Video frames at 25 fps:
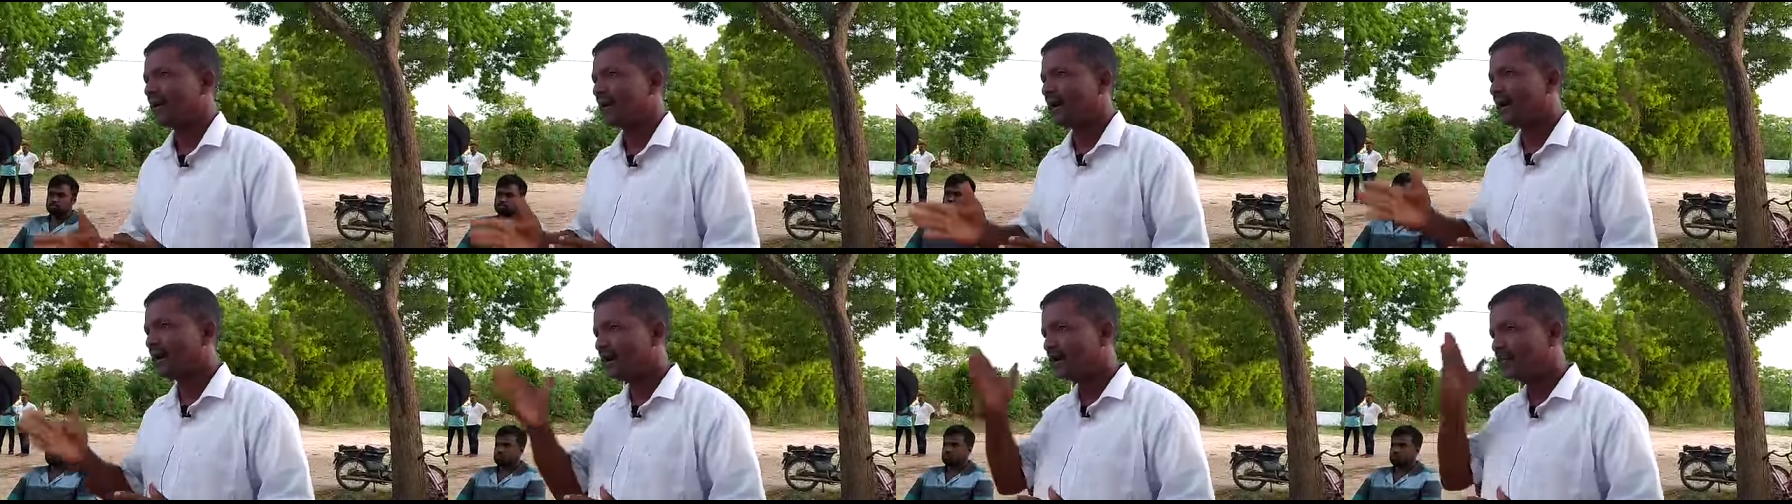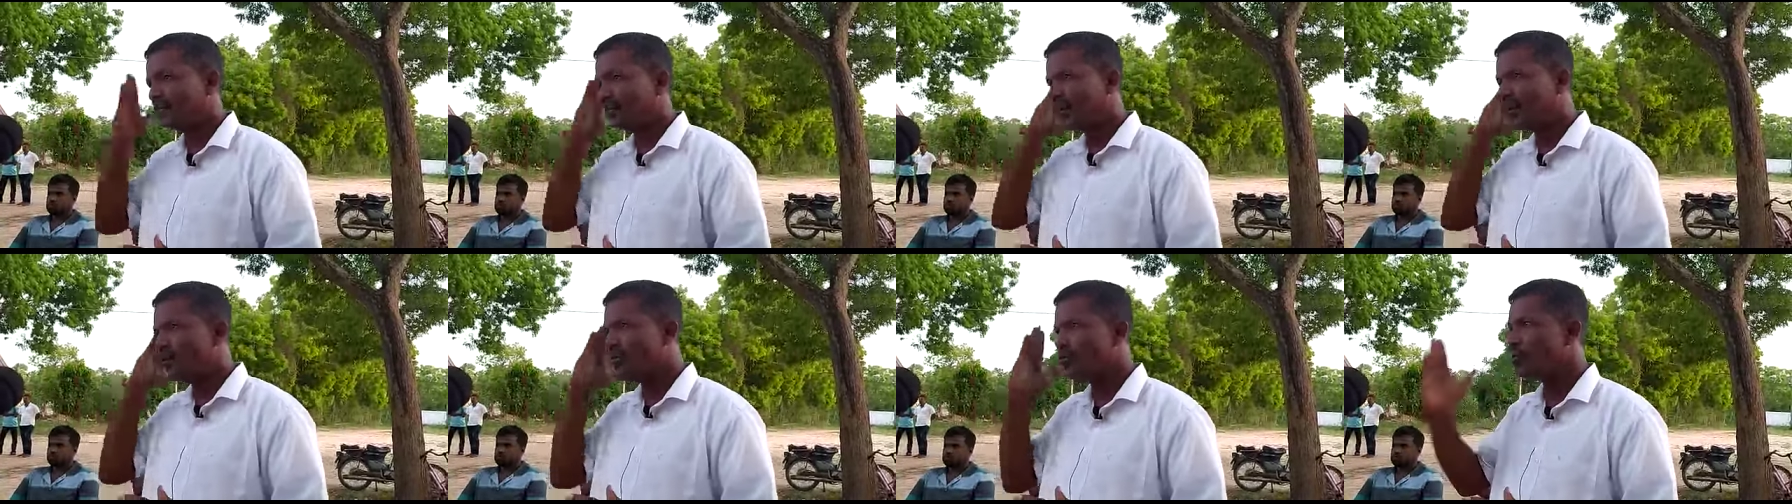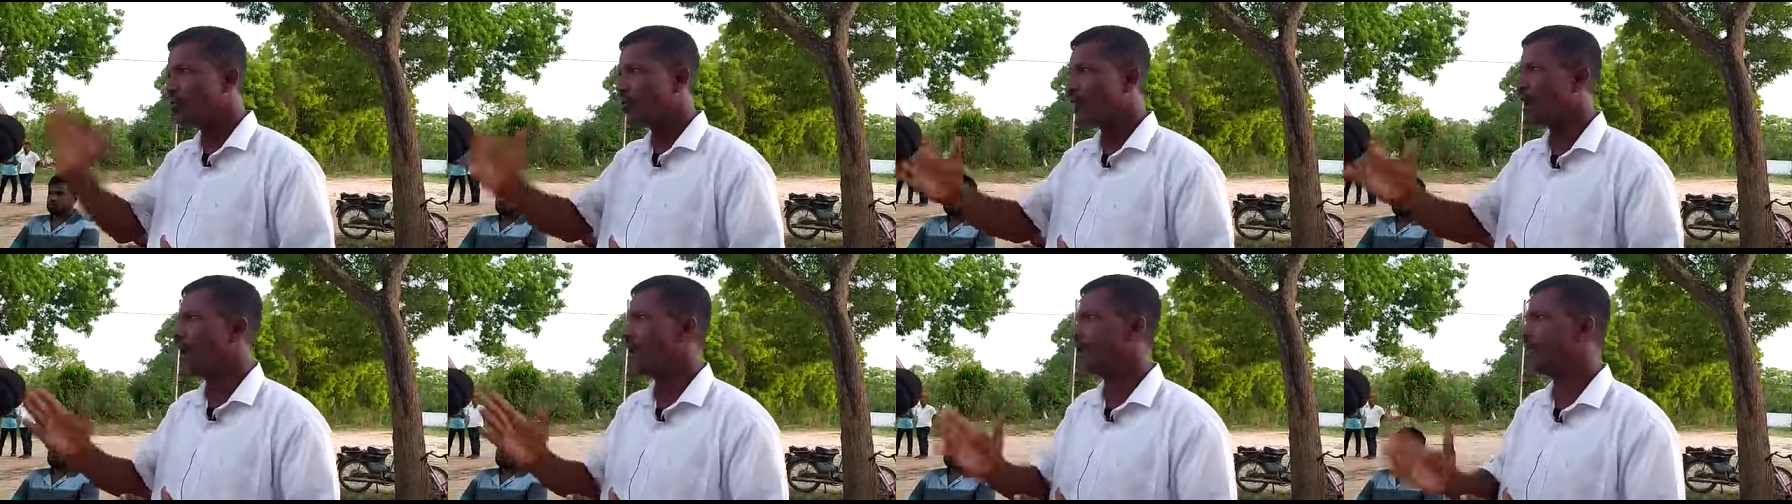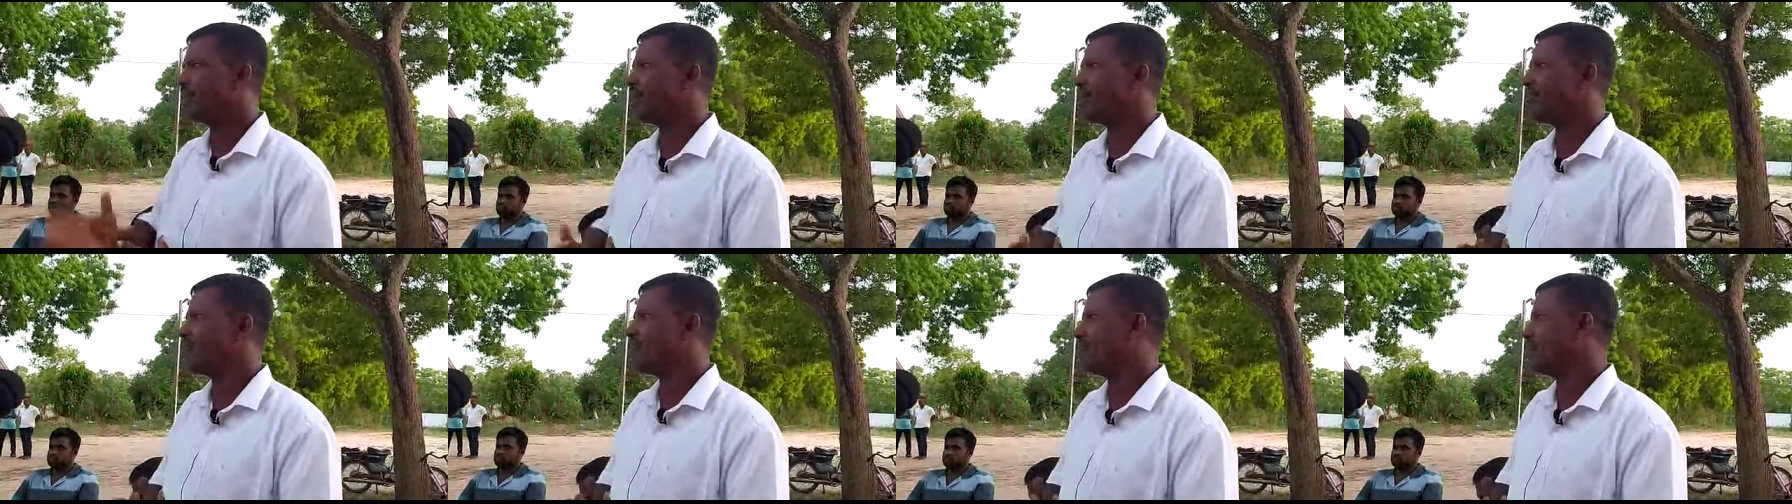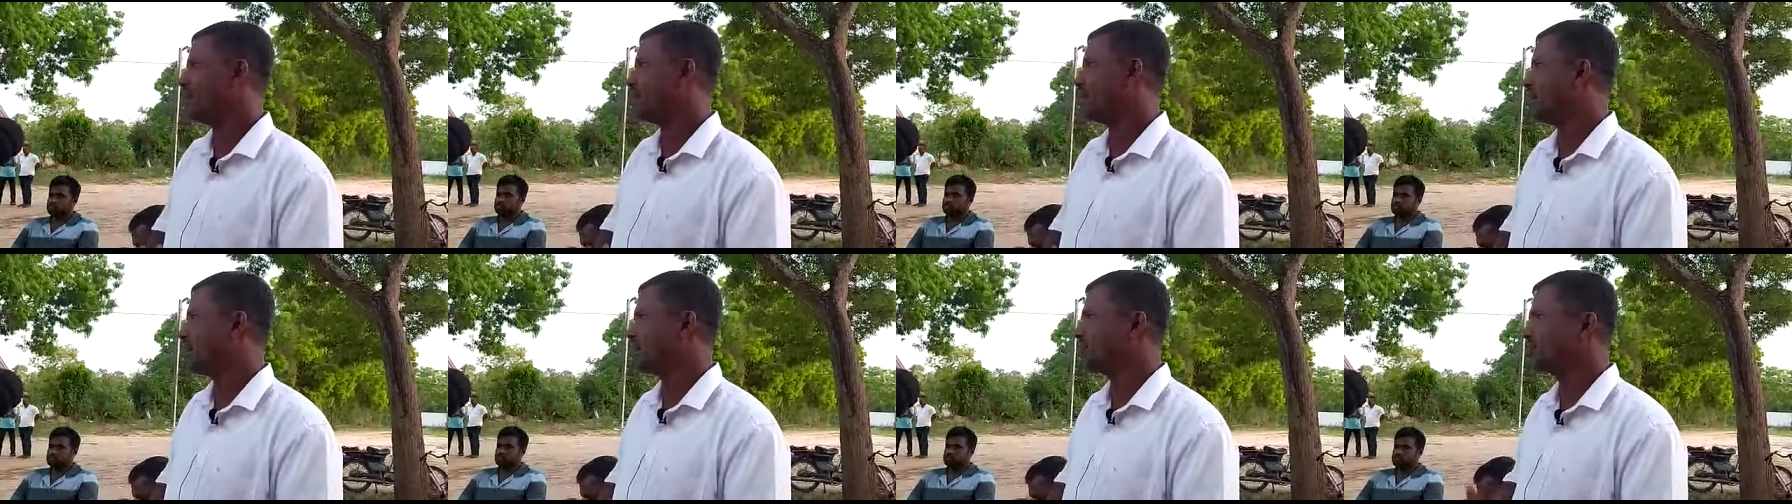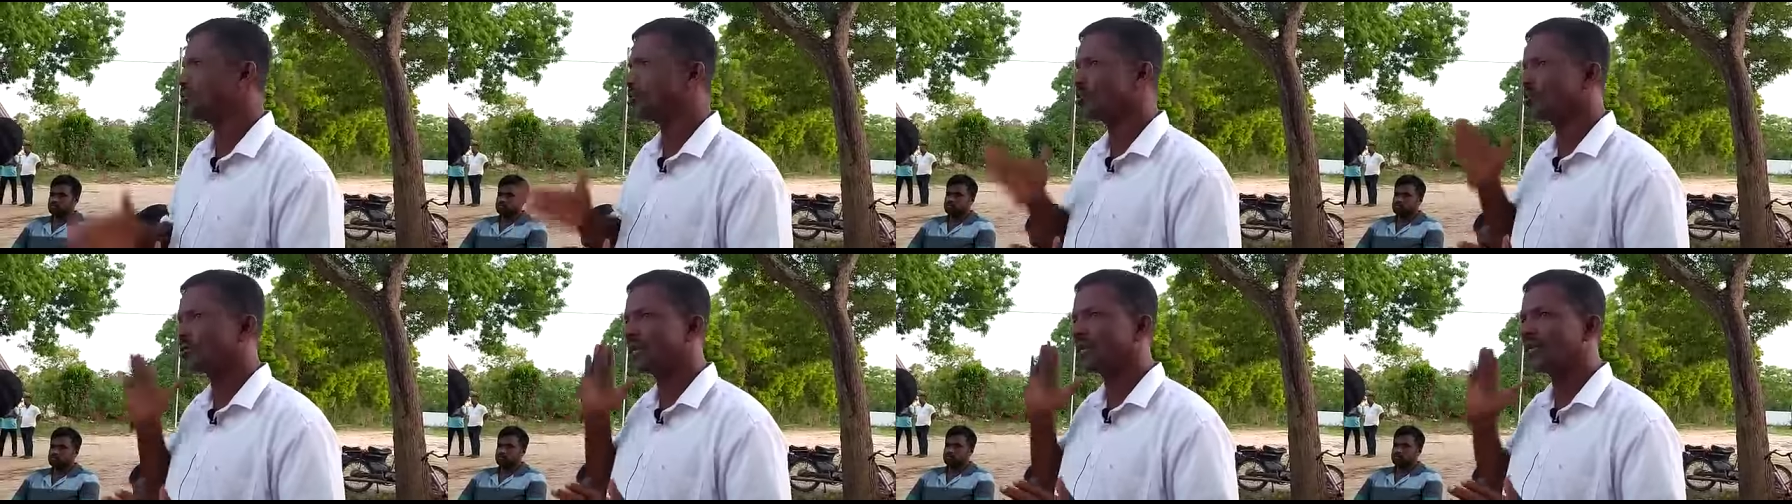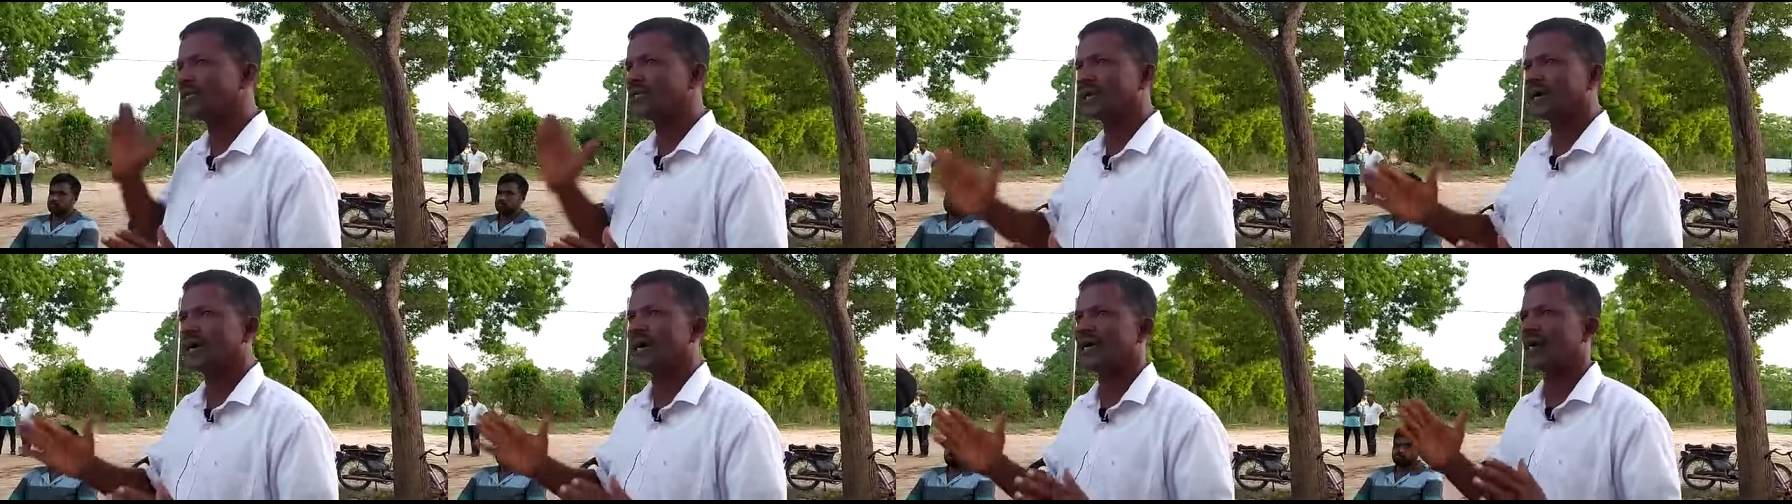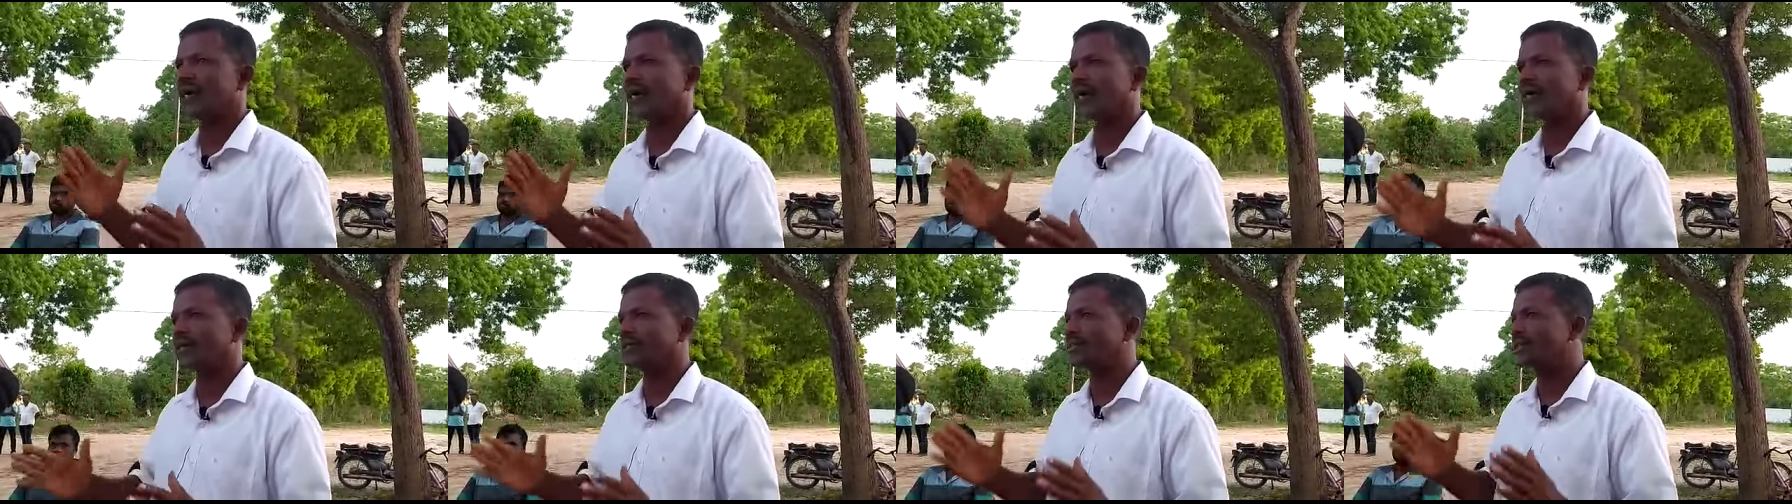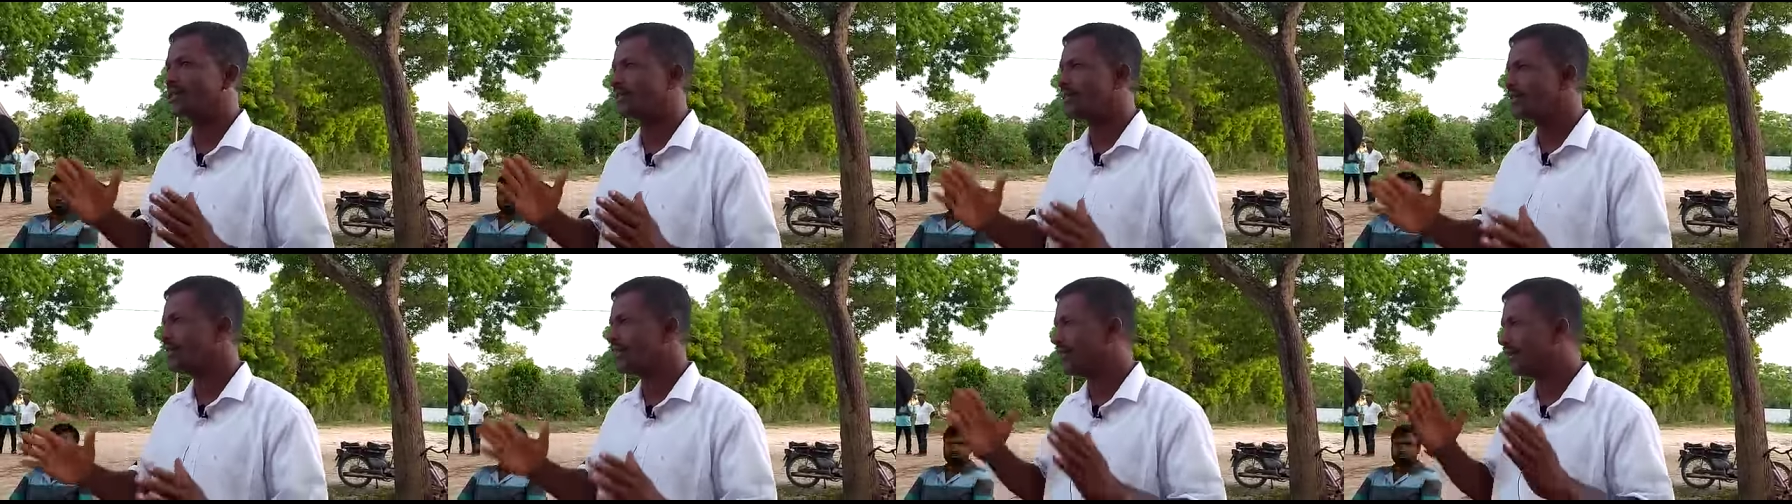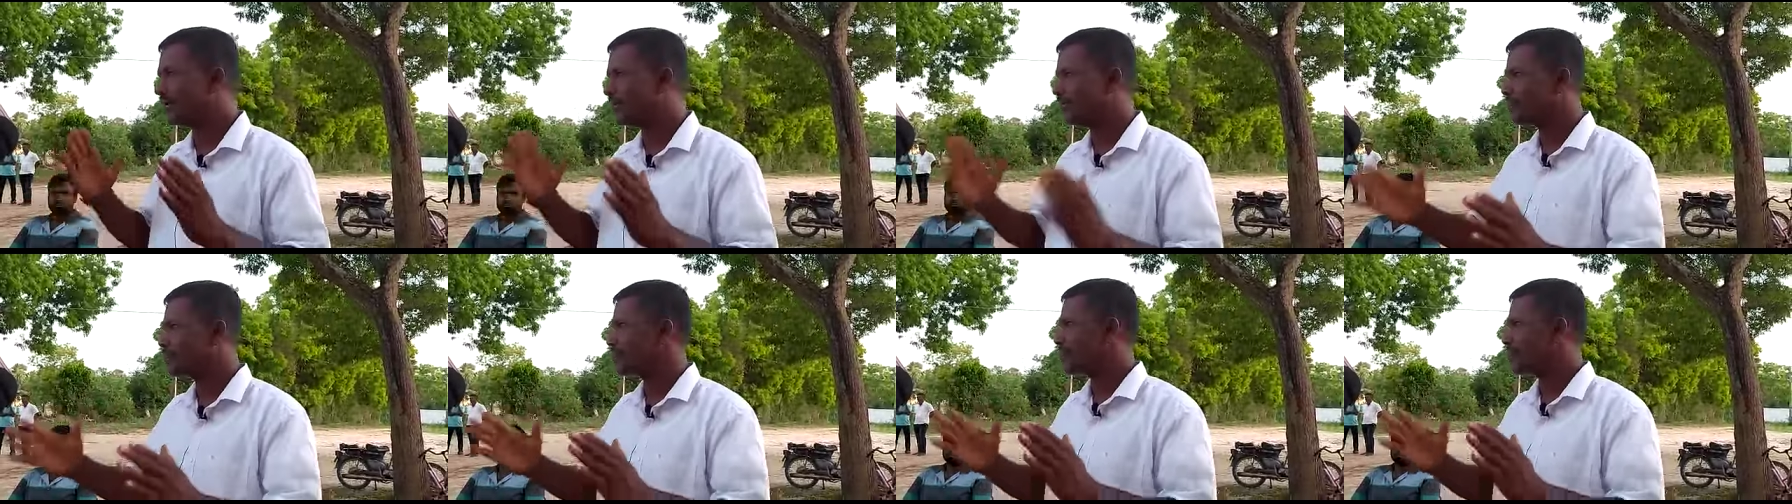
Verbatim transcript: நாங்கள் மிக ஒரு ஆயுத ரீதியான அச்சுறுத்தல் இருந்த காலகட்டத்தில் இருந்து